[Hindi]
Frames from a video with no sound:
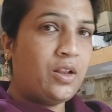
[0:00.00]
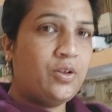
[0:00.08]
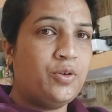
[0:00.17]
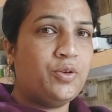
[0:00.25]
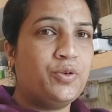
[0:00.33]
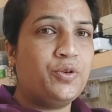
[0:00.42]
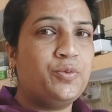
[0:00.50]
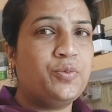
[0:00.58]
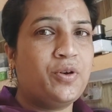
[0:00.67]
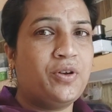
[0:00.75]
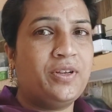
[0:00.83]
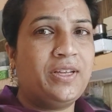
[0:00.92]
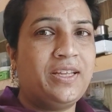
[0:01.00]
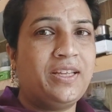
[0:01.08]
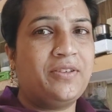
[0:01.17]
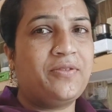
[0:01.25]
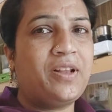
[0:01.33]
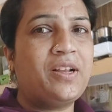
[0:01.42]
हेलो गुड
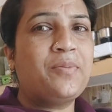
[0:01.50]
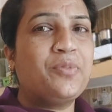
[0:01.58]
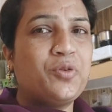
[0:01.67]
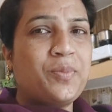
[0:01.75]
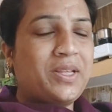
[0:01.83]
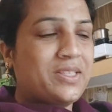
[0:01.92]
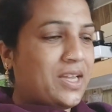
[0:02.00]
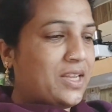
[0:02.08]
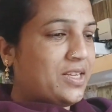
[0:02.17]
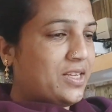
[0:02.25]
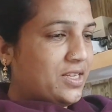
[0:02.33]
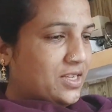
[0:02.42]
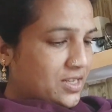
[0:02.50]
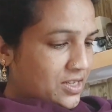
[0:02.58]
मॉर्निंग वेलकम टू माय चैनल